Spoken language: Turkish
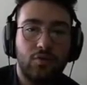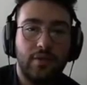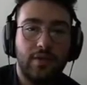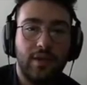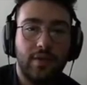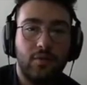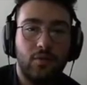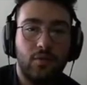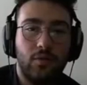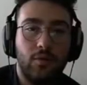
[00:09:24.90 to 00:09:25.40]

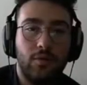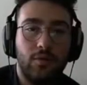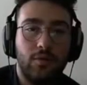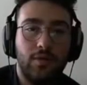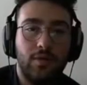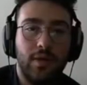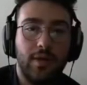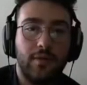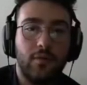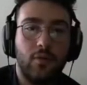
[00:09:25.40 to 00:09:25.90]
tekli öldü.
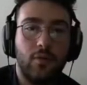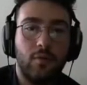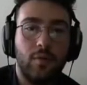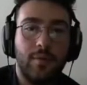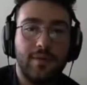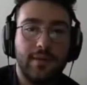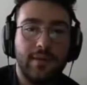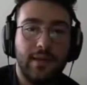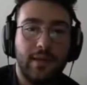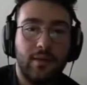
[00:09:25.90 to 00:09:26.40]
Tekli
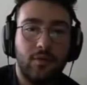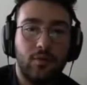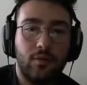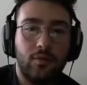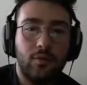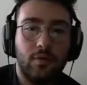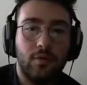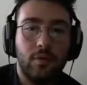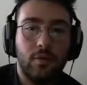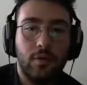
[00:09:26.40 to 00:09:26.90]
ölmemesi gerekiyordu.
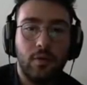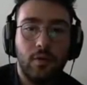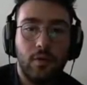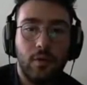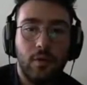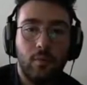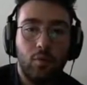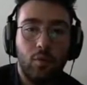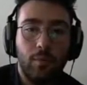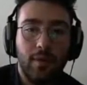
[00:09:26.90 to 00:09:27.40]

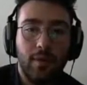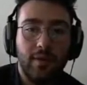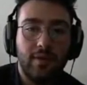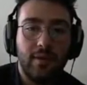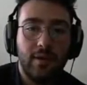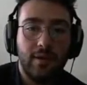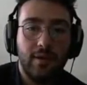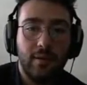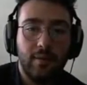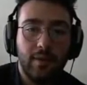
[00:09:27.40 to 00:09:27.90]
Bomba atarı
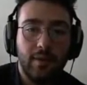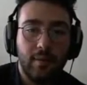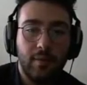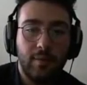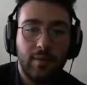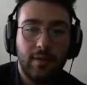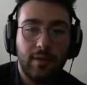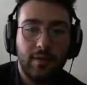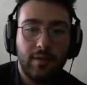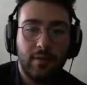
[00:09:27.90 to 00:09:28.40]
alabilir miyim
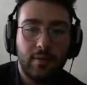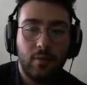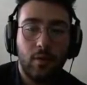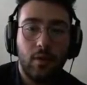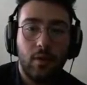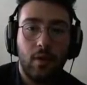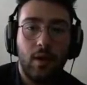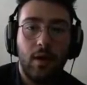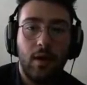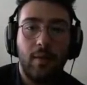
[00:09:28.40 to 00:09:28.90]
artık?
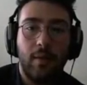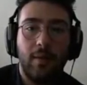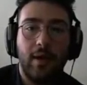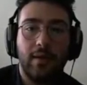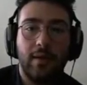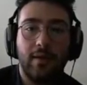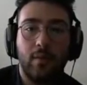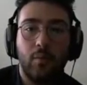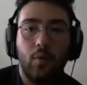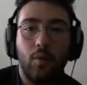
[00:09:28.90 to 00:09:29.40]
Abi
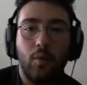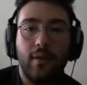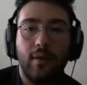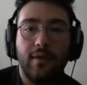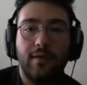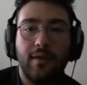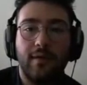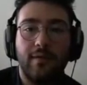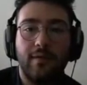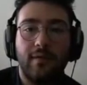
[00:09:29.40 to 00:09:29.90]
artık bomba
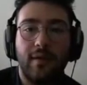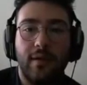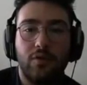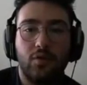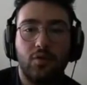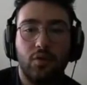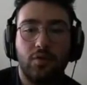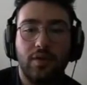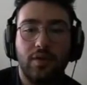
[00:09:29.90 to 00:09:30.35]
atarım var. Çok